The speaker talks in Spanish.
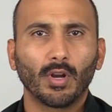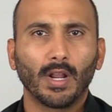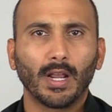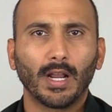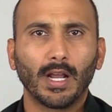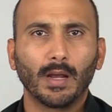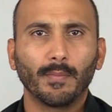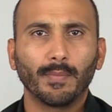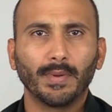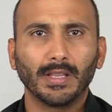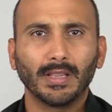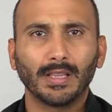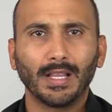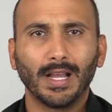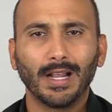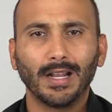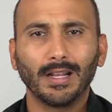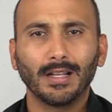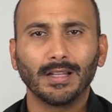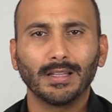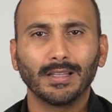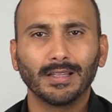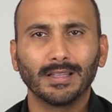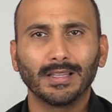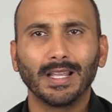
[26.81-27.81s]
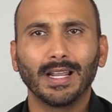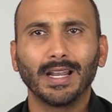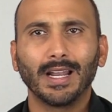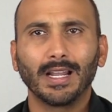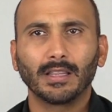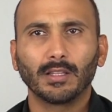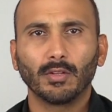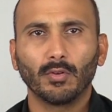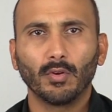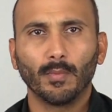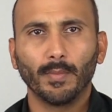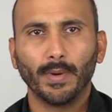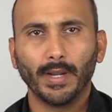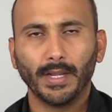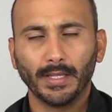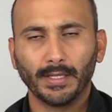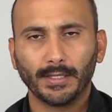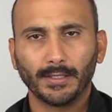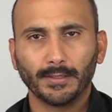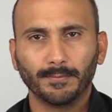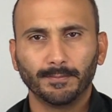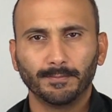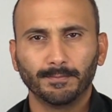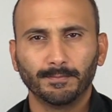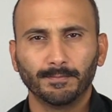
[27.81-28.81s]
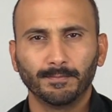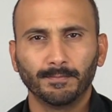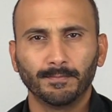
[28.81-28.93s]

la capital de Latinoamérica.